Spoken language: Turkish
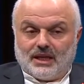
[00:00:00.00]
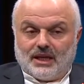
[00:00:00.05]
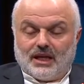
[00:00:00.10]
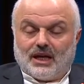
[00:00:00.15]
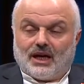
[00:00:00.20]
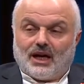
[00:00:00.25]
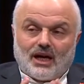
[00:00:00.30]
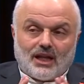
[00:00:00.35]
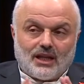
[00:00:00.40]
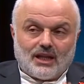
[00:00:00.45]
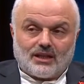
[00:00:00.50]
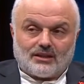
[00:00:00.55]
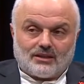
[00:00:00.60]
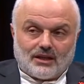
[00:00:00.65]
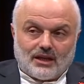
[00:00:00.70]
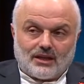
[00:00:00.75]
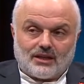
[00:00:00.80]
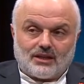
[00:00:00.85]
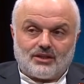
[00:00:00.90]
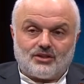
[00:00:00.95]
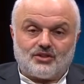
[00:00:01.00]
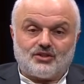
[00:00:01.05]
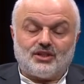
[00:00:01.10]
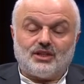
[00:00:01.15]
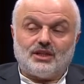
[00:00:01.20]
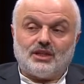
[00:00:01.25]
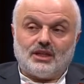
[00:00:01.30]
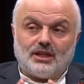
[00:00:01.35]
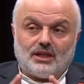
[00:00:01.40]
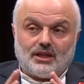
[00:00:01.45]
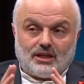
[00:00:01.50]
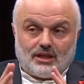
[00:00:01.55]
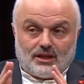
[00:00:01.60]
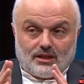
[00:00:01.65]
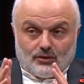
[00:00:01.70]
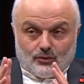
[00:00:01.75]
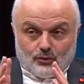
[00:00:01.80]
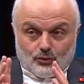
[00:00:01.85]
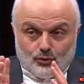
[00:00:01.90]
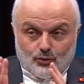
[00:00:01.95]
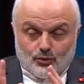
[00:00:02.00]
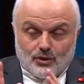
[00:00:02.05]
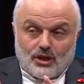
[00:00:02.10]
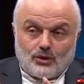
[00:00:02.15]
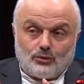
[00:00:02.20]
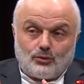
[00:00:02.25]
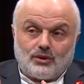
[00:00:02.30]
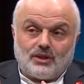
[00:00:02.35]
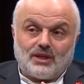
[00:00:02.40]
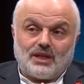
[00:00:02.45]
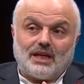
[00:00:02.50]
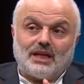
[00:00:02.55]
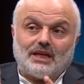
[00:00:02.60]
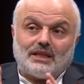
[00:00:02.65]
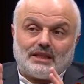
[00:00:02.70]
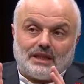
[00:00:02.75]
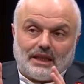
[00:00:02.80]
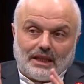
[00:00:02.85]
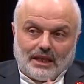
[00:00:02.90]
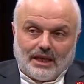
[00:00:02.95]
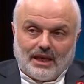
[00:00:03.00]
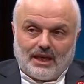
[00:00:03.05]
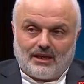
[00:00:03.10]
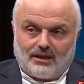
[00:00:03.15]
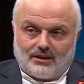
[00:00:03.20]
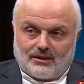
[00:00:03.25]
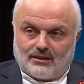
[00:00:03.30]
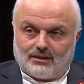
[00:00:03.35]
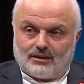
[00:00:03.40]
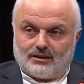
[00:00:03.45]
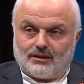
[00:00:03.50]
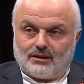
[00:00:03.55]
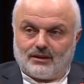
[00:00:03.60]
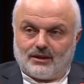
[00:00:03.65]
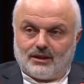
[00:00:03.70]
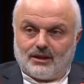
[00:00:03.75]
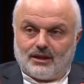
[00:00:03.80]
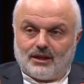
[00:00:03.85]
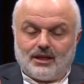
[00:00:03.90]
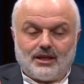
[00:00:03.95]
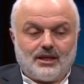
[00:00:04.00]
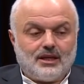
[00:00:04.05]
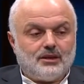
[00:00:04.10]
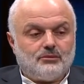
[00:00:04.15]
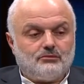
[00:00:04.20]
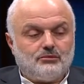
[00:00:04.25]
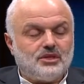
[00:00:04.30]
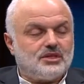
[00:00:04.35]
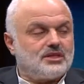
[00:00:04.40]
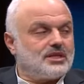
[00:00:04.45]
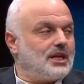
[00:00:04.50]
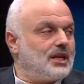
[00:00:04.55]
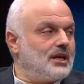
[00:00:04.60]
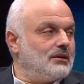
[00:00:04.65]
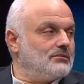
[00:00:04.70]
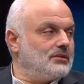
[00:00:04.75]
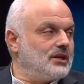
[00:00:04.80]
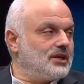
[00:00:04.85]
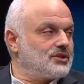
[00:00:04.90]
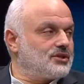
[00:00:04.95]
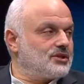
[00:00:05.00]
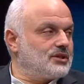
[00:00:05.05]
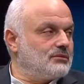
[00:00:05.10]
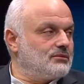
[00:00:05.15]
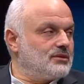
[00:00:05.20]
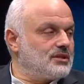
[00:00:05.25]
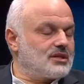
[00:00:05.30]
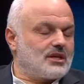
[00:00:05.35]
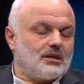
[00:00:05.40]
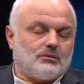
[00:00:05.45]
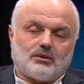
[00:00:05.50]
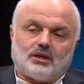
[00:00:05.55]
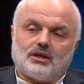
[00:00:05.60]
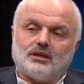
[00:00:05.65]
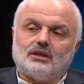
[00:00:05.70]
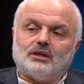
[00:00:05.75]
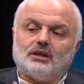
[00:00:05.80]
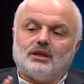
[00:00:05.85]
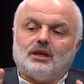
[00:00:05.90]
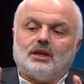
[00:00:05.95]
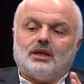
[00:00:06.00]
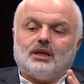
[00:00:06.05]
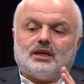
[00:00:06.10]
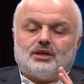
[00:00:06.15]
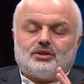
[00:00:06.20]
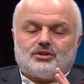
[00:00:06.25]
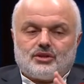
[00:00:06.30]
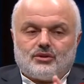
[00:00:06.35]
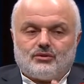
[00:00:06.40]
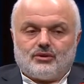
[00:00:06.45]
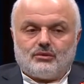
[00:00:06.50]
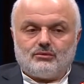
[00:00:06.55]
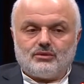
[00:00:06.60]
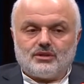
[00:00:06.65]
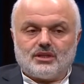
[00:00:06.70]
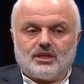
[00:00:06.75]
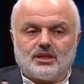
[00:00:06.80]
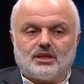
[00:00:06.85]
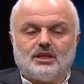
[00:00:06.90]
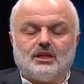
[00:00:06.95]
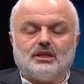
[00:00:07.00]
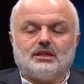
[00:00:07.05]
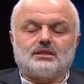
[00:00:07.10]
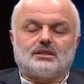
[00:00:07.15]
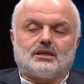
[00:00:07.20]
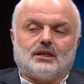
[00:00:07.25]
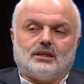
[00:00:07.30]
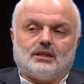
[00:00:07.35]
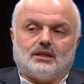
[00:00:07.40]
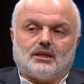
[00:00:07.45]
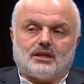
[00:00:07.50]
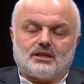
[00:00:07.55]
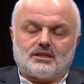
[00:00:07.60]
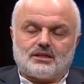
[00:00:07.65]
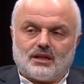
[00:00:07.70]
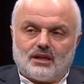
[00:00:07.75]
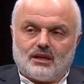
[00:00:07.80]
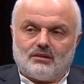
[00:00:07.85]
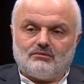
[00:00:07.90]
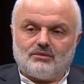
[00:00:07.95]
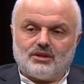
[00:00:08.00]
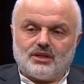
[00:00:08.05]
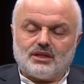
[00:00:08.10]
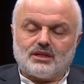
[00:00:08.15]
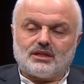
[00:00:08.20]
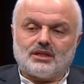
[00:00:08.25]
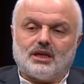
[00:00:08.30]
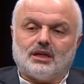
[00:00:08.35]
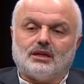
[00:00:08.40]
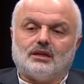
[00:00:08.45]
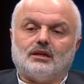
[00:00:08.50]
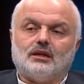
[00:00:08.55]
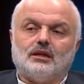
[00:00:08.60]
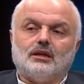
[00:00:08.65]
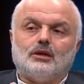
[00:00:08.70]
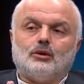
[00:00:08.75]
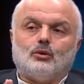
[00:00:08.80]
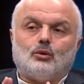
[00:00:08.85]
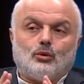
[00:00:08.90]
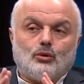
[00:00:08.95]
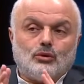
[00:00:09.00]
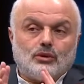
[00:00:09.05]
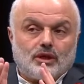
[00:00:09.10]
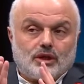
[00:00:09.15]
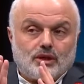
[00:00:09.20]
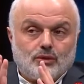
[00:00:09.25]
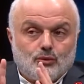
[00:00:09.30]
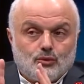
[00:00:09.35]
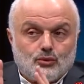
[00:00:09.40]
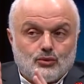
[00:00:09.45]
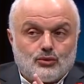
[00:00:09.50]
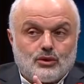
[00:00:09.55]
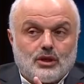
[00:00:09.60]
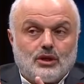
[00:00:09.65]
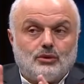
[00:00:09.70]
Anlatan kişiyi yüzüne dönerek dinleyin. Biz selamlaştığımız zaman çevremizdeki insanlara selam verirken onların yüzüne